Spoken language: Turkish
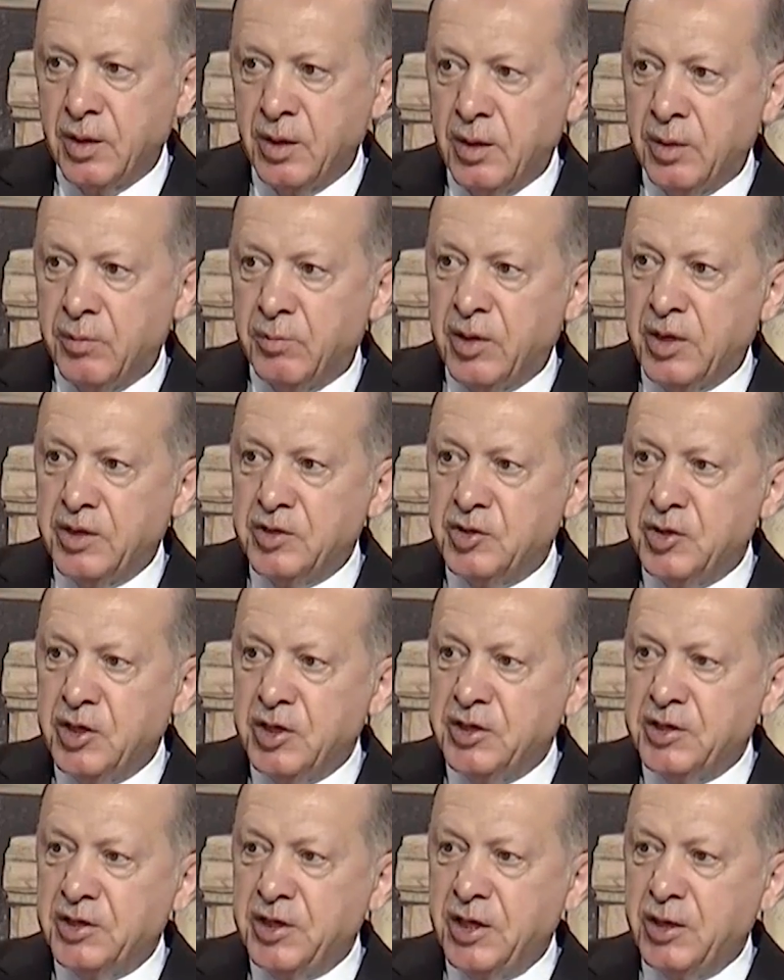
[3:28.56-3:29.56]
Barışa
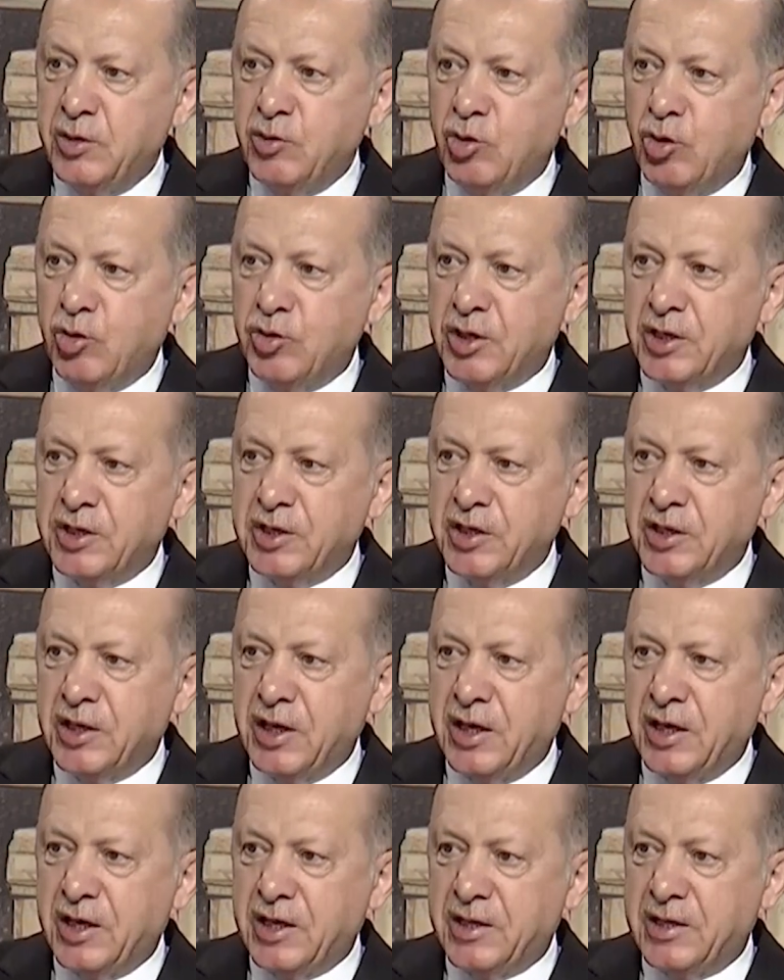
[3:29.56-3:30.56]
giden yoldaki
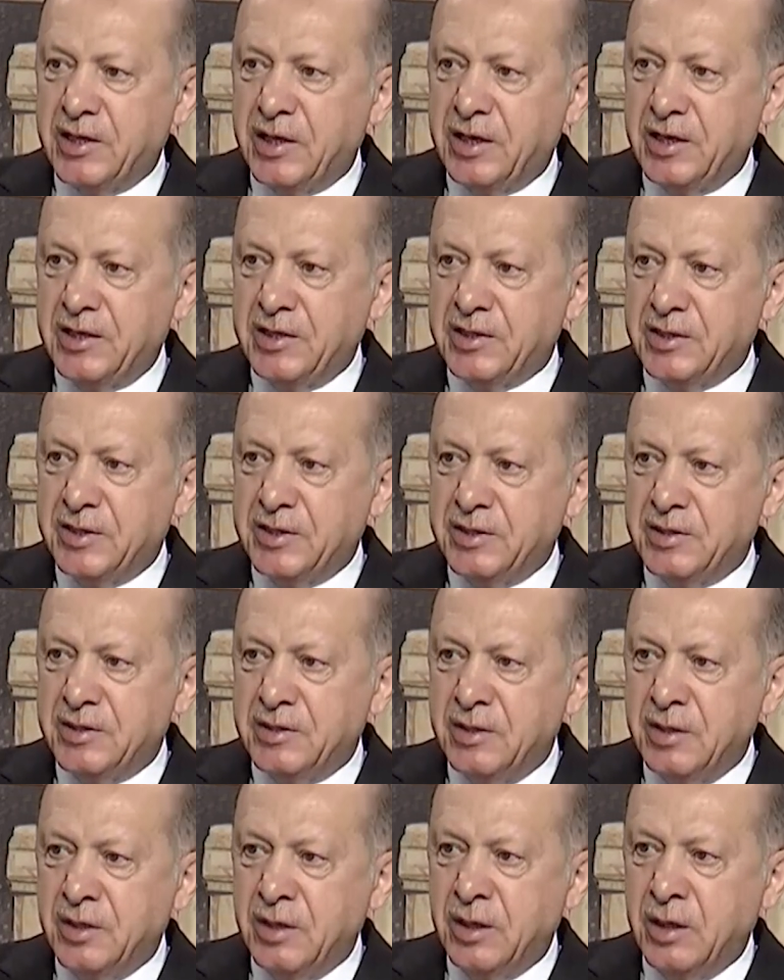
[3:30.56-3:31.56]
gayretlerinizin
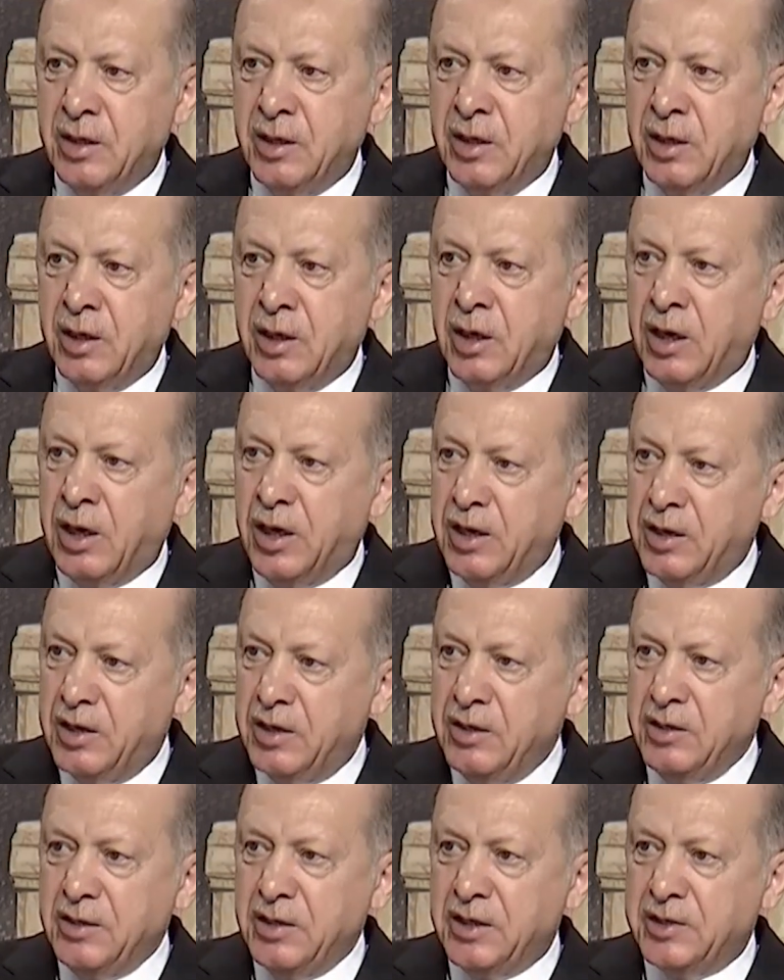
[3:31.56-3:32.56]

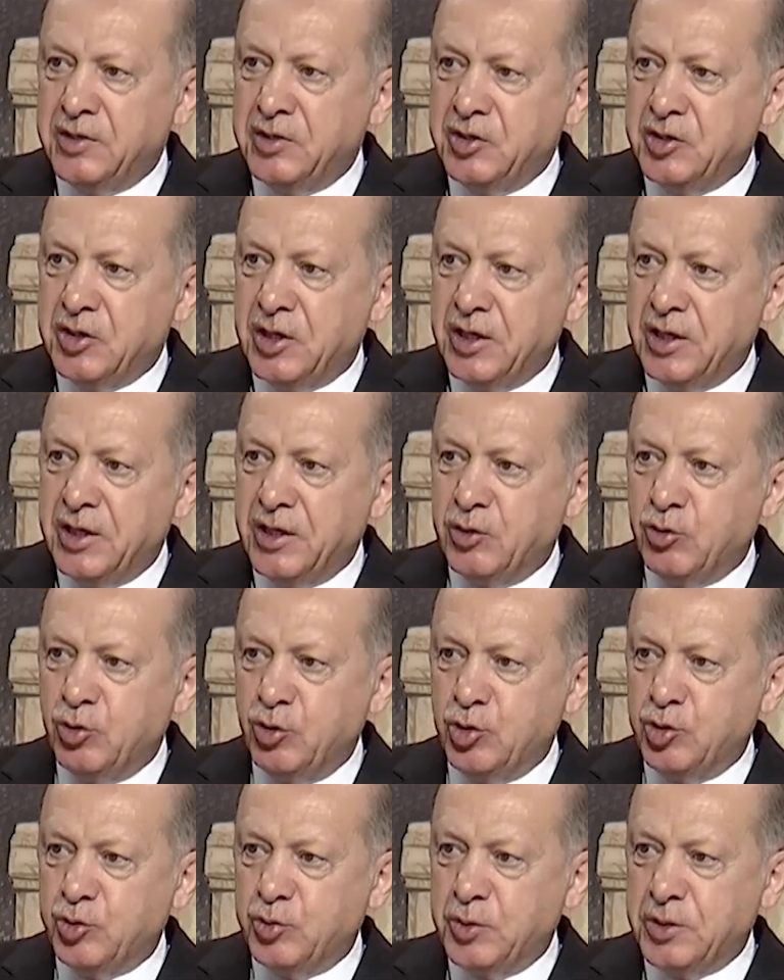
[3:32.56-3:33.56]
hayırlı neticelere
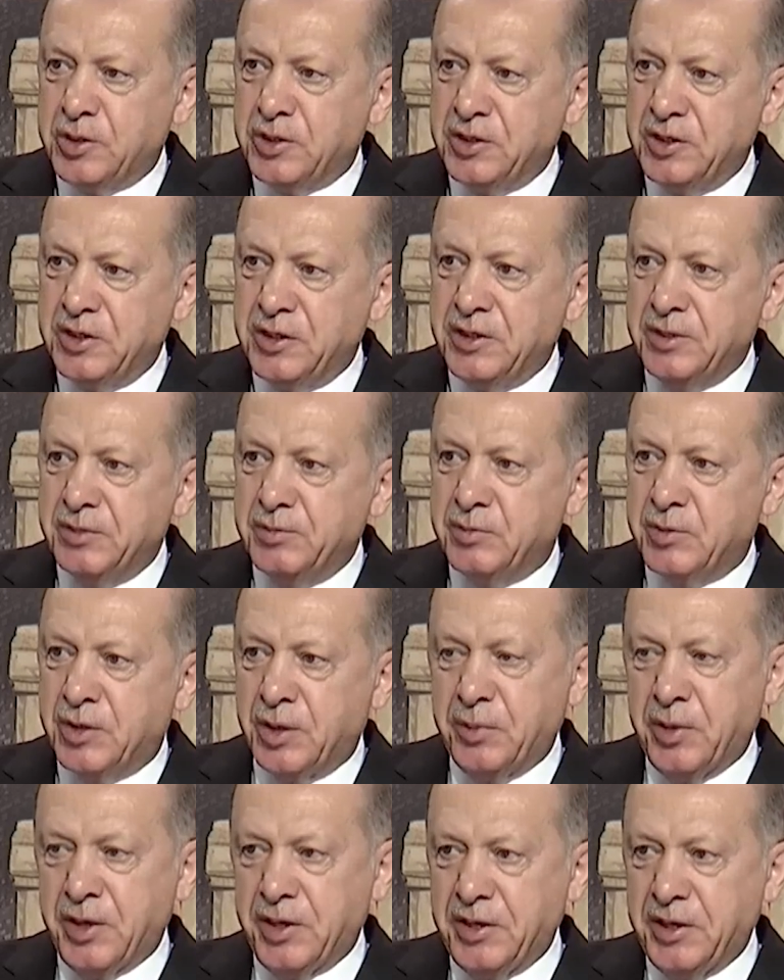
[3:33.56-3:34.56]
dönüşmesini
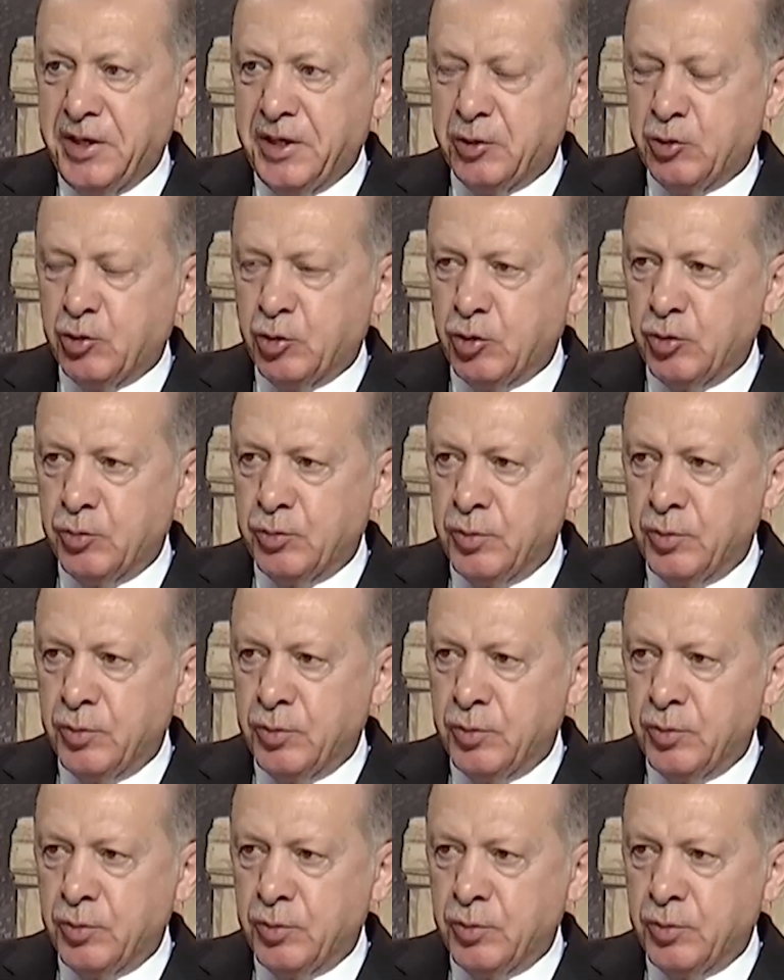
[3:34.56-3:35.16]
temenni ediyorum.